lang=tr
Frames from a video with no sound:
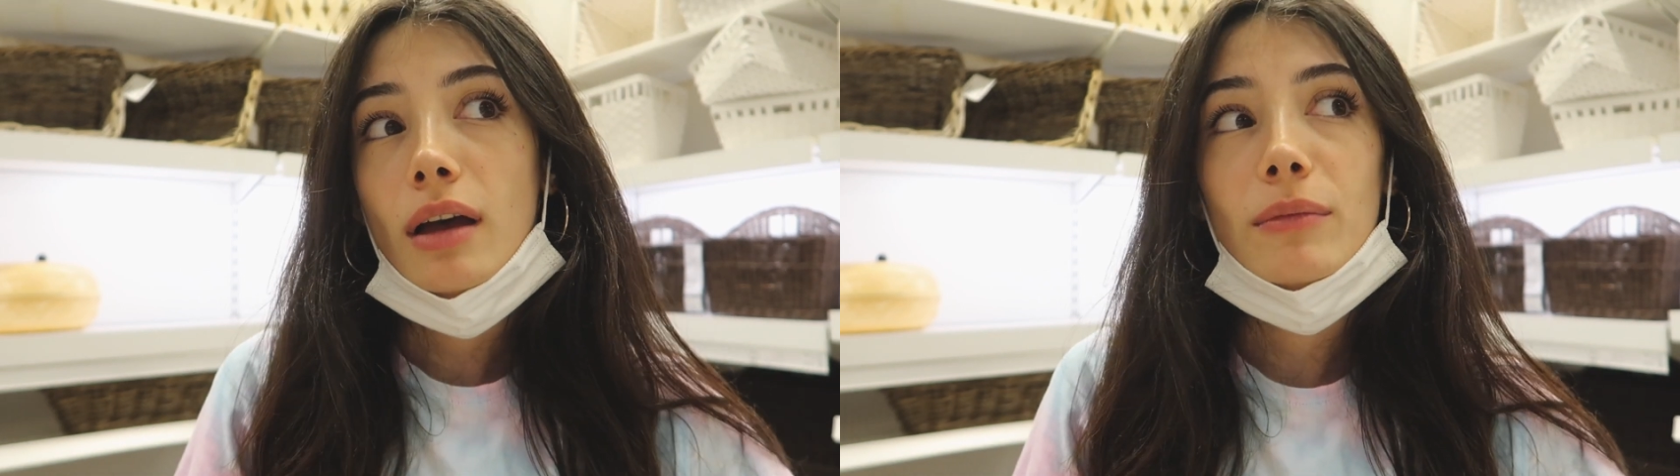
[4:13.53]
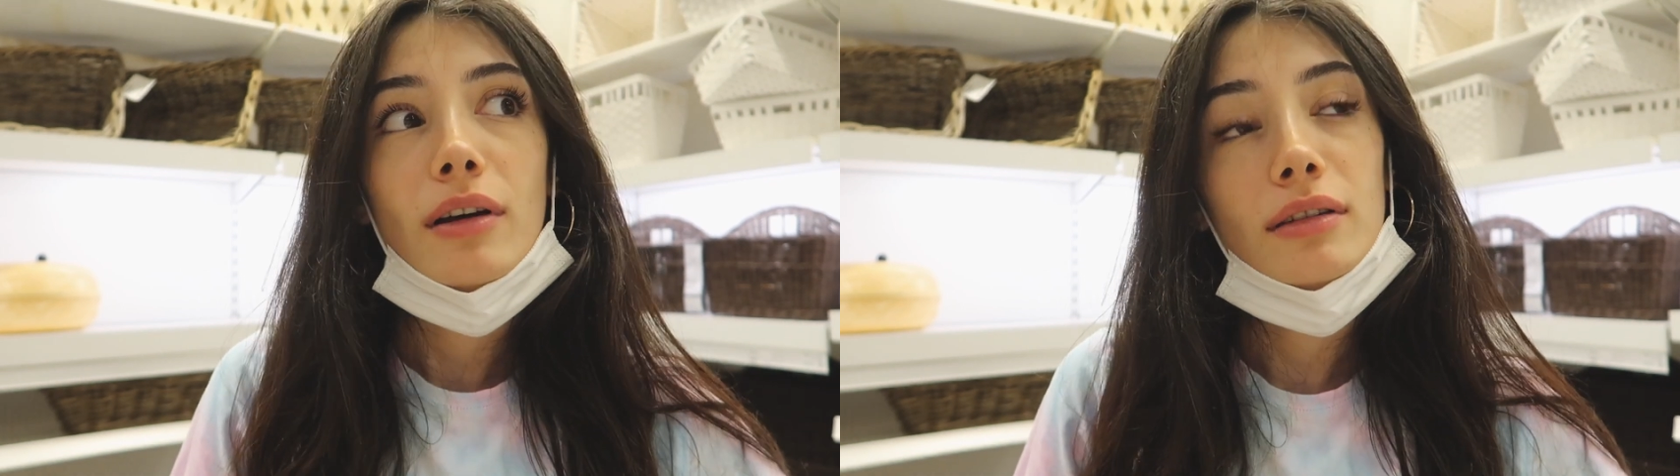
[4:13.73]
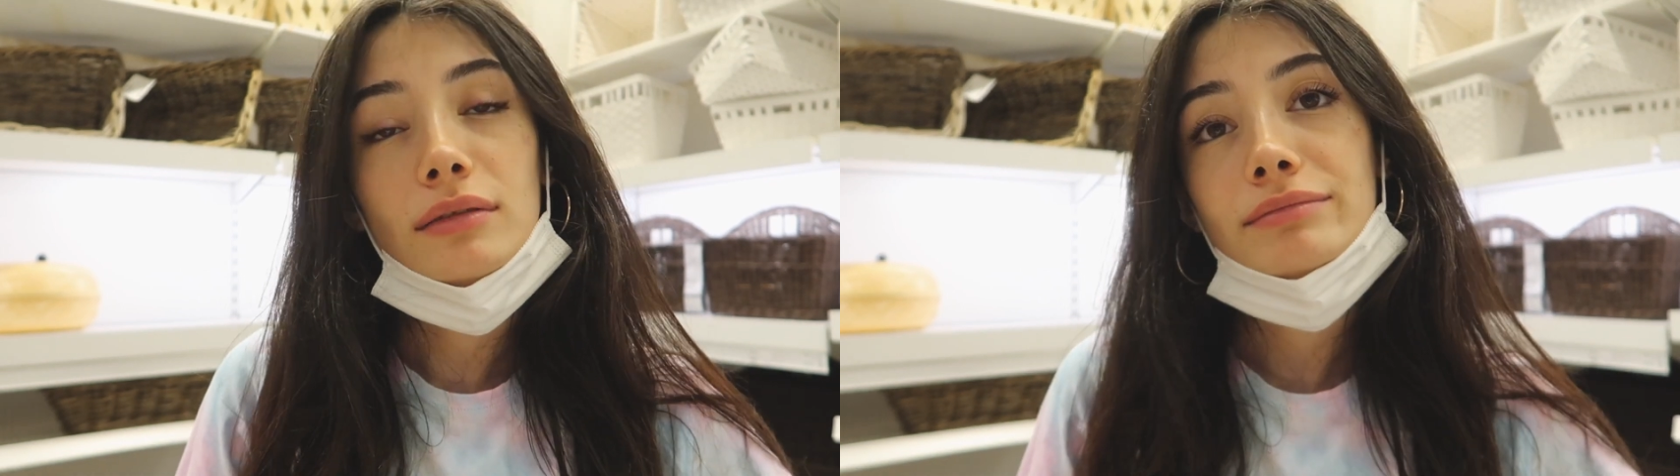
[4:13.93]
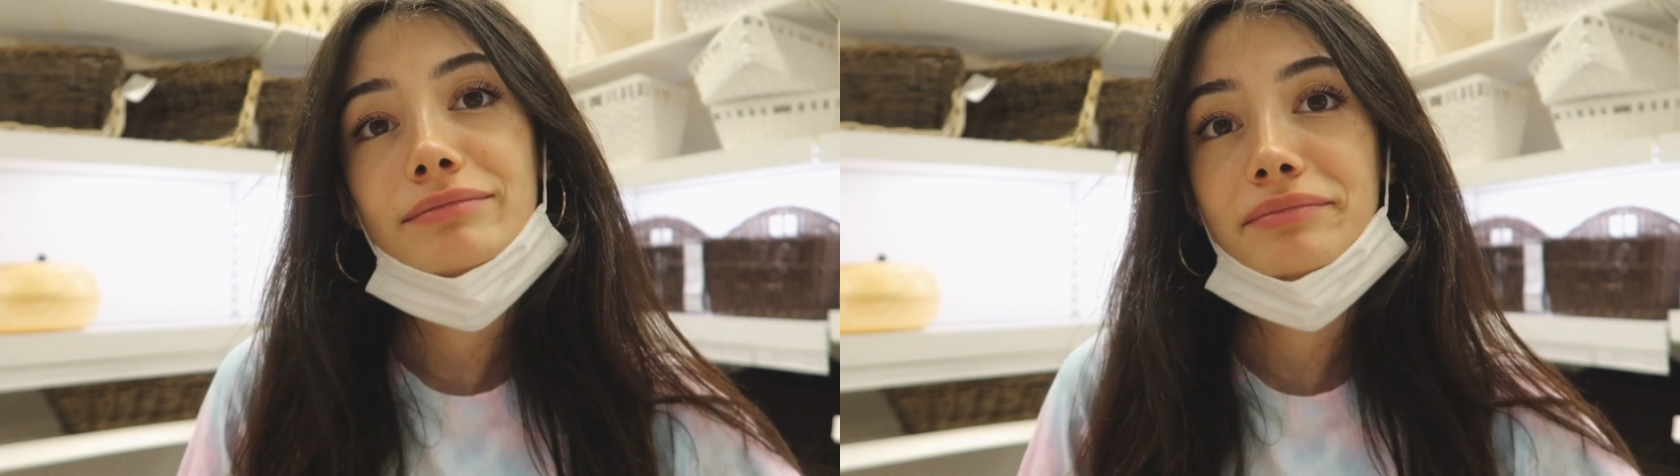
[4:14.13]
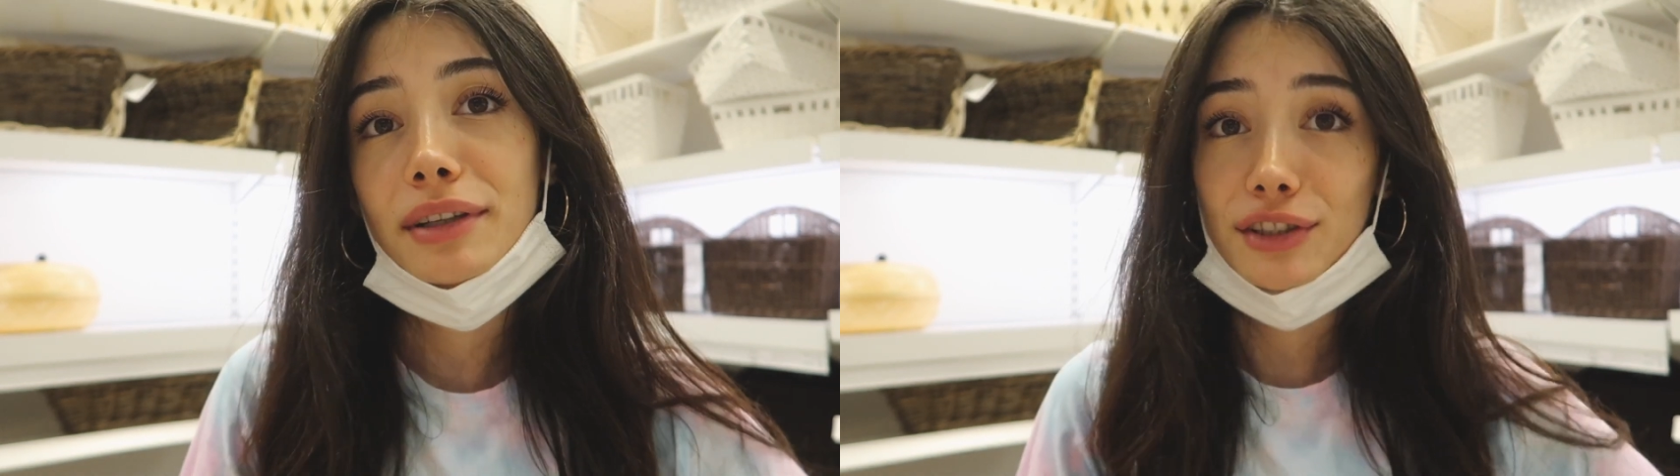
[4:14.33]
Ama
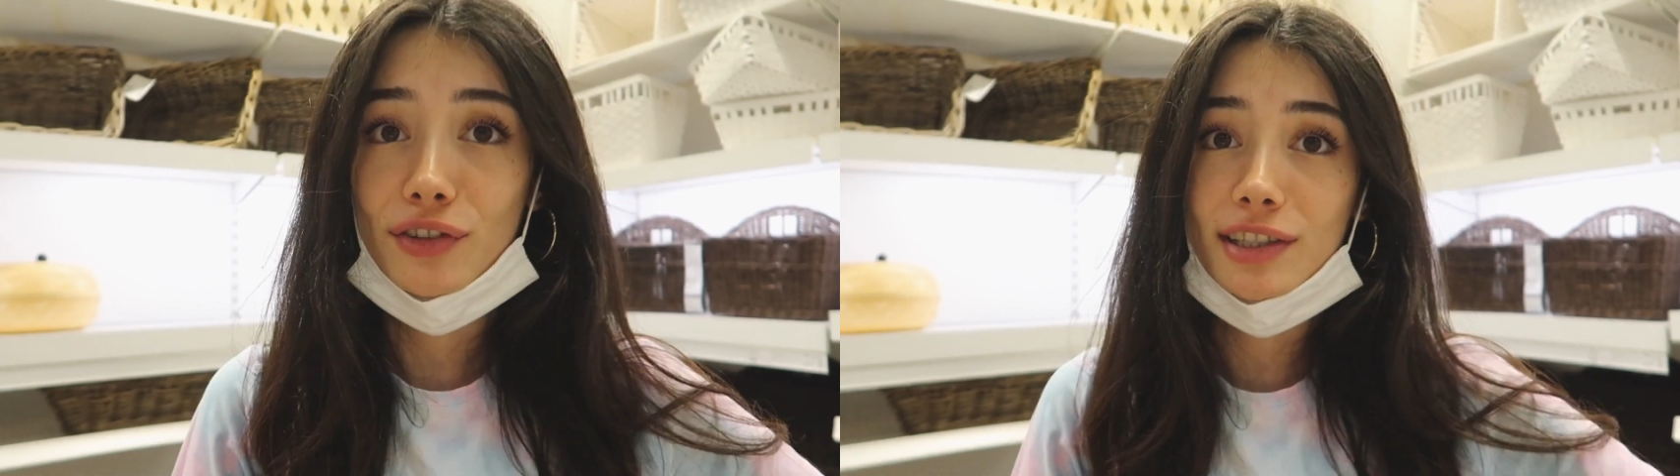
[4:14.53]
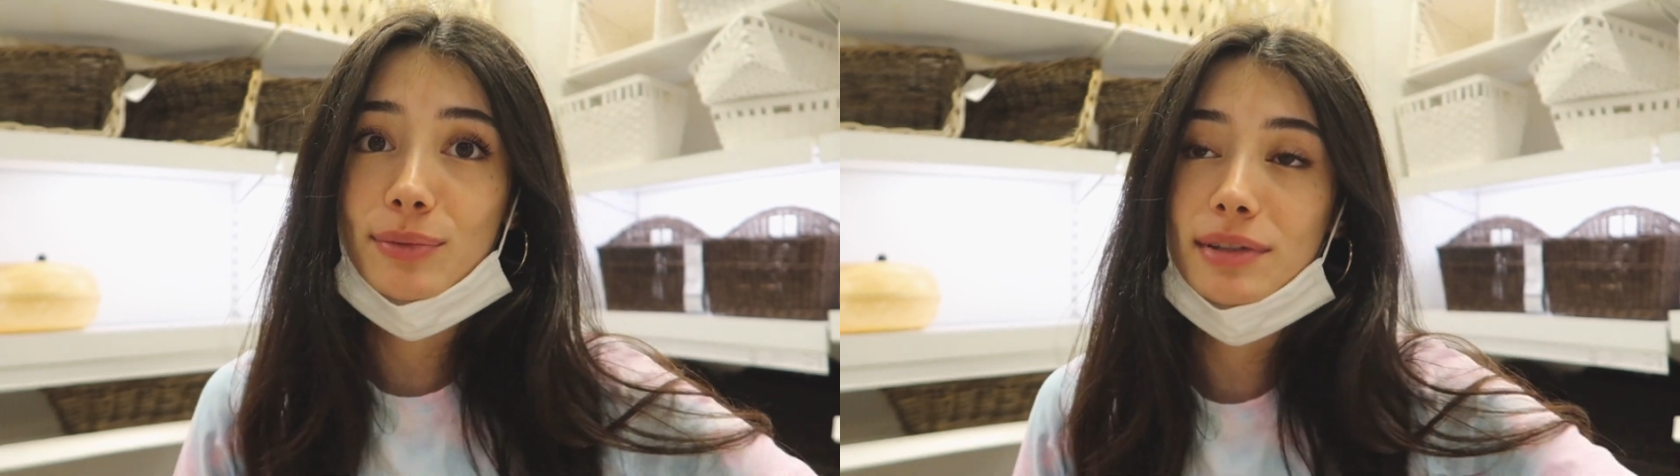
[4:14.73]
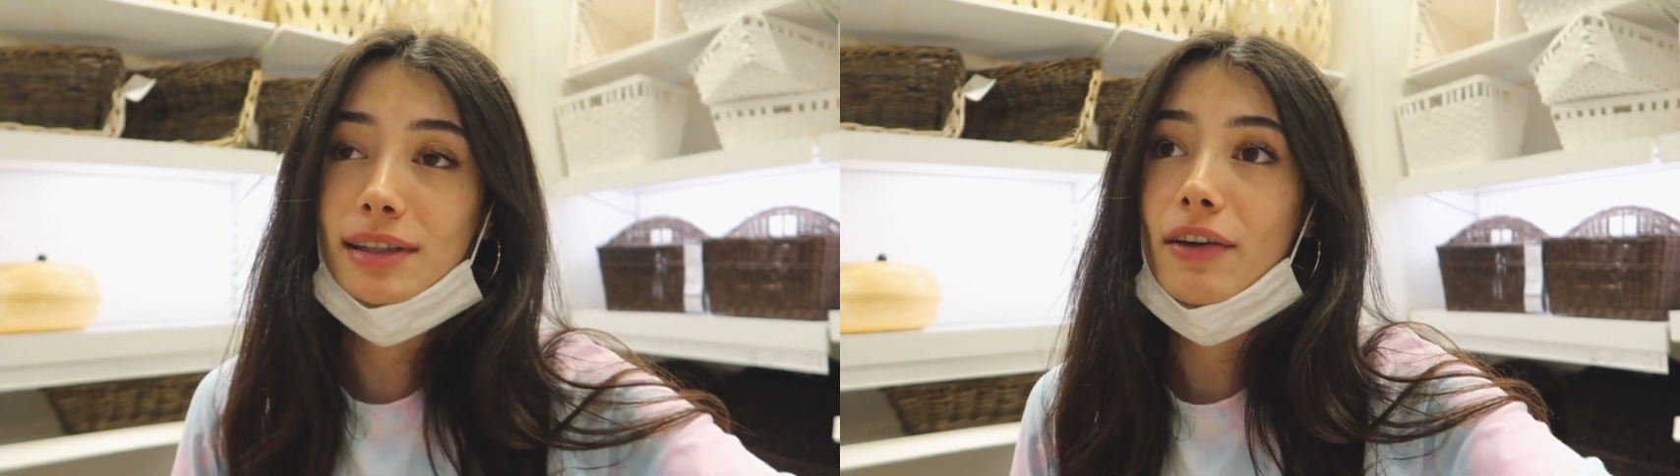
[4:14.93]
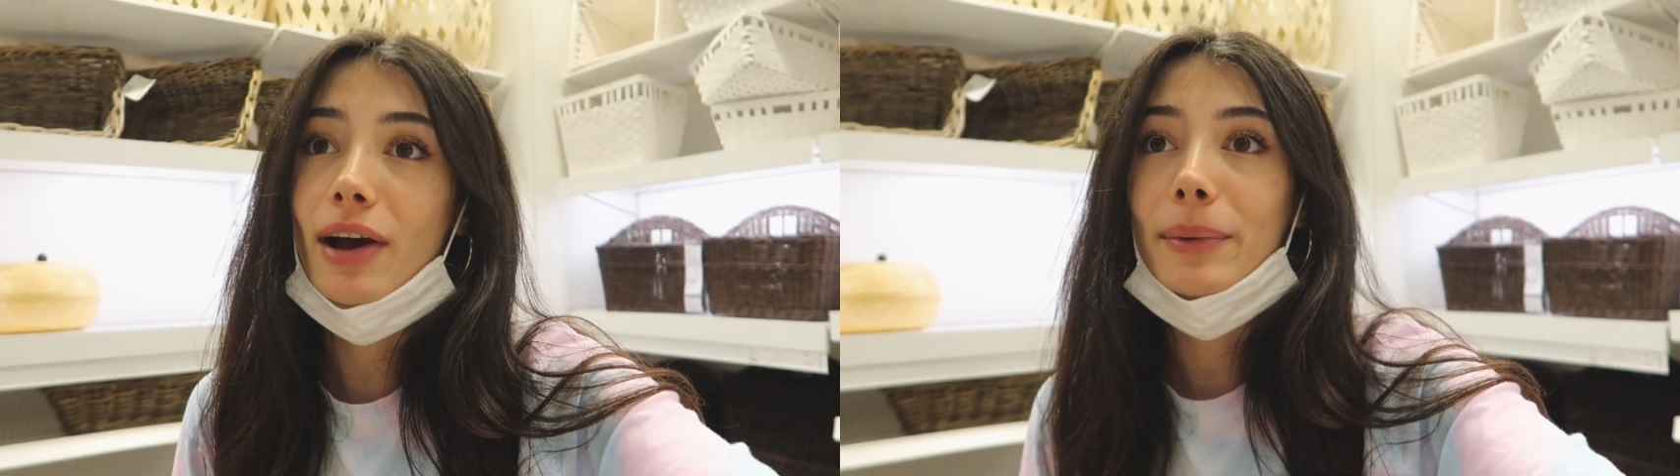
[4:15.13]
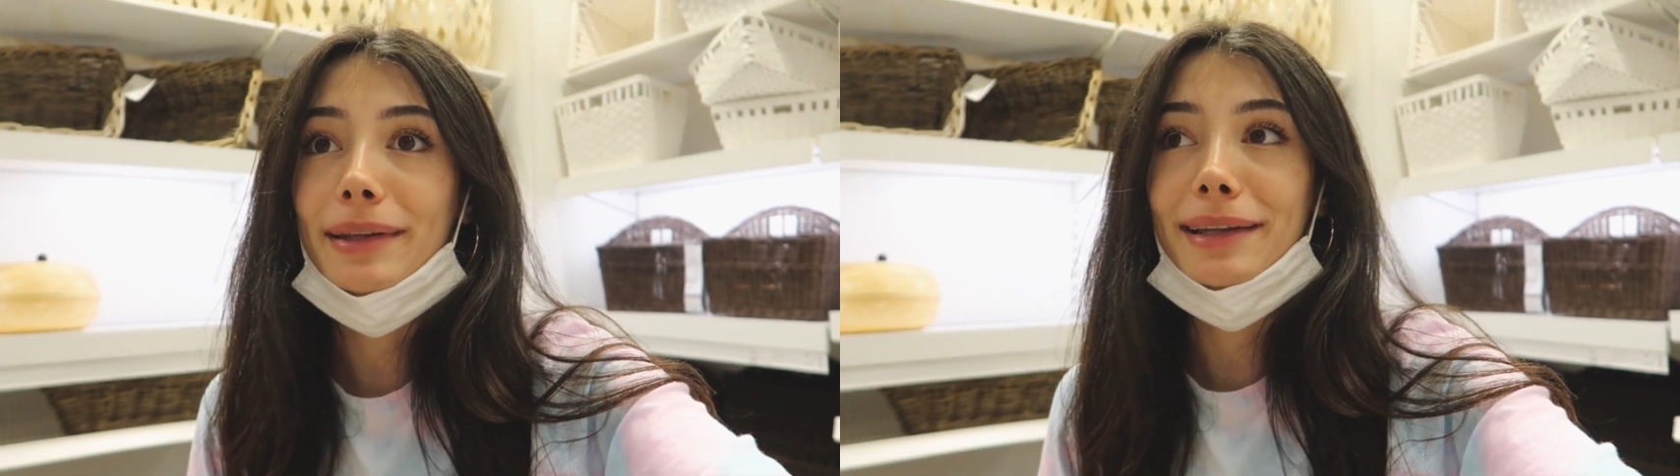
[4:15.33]
alışverişimize
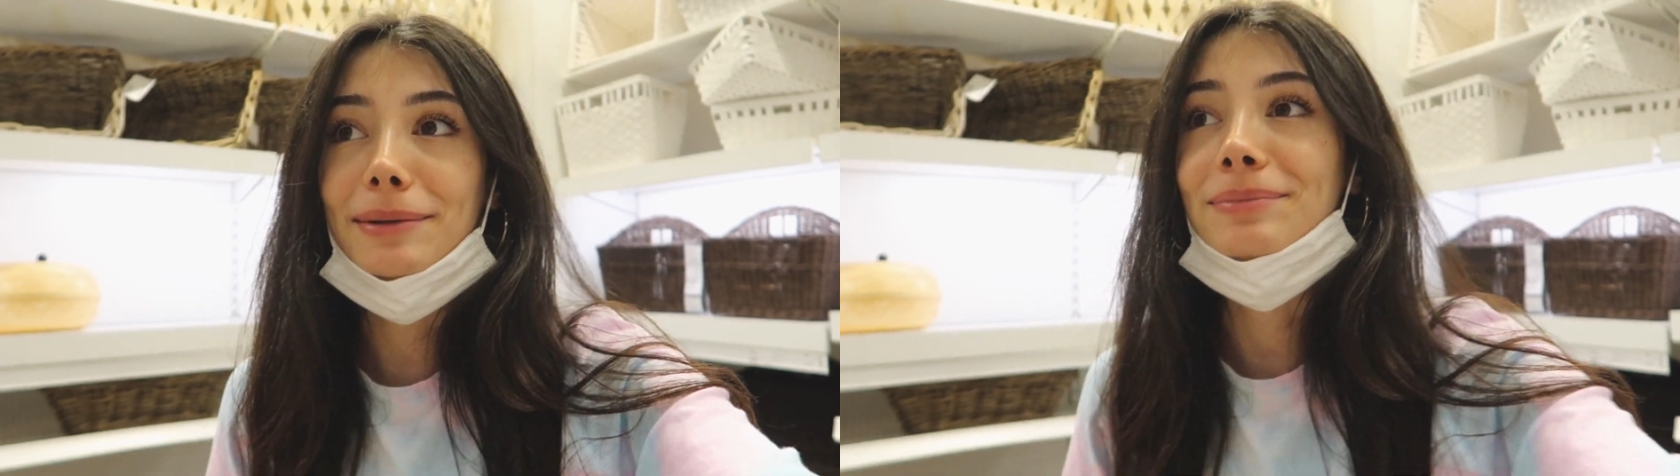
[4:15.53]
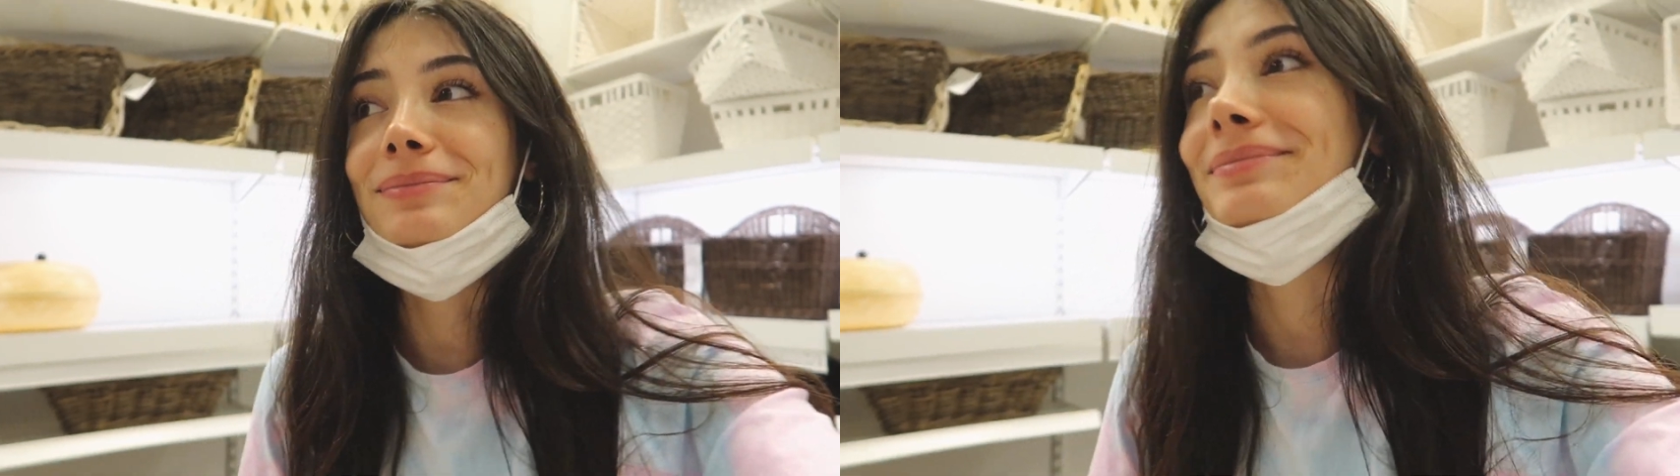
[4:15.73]
devam edelim.